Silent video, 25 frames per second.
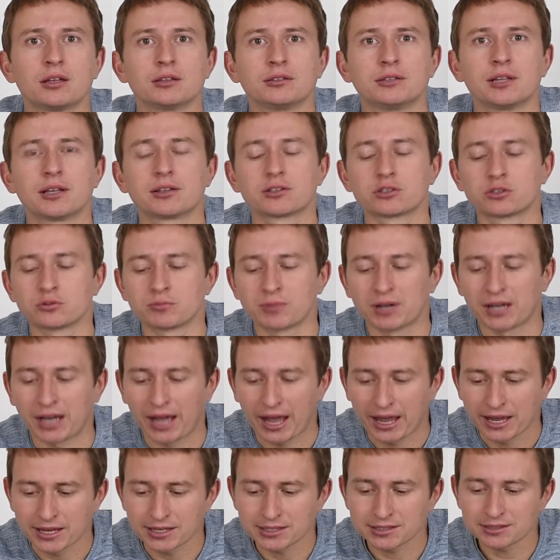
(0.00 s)
Ja, zum
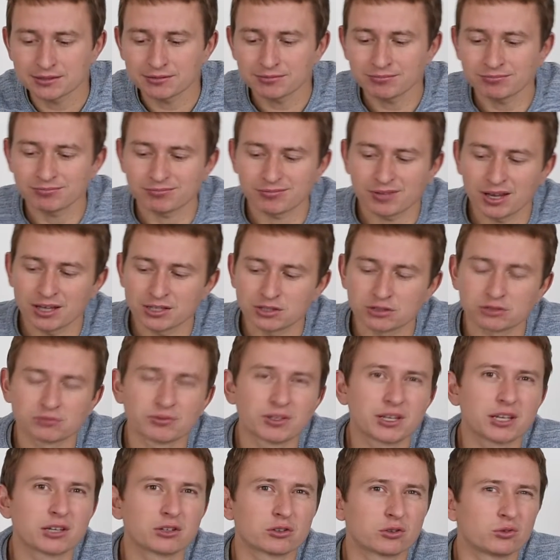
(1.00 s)
Reisen als
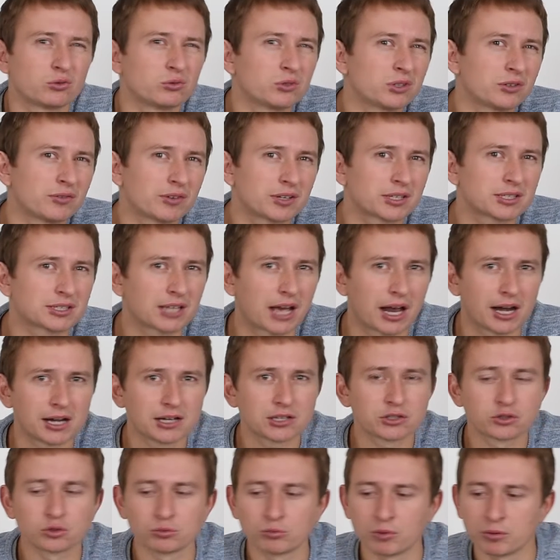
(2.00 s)
wirklich
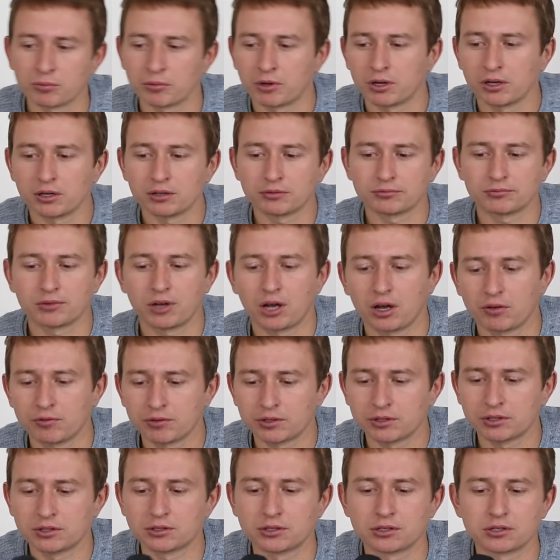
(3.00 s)
Universalsumme mal habe
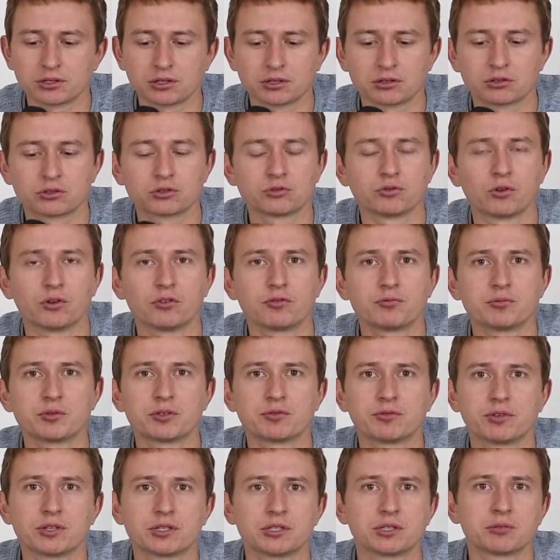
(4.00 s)
ich dieses 12 bis
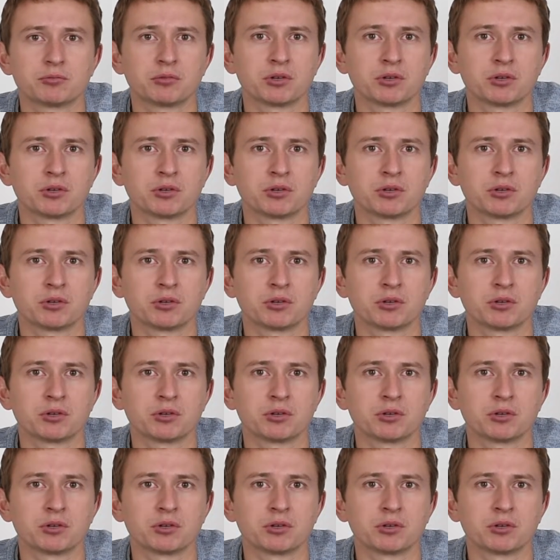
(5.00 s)
40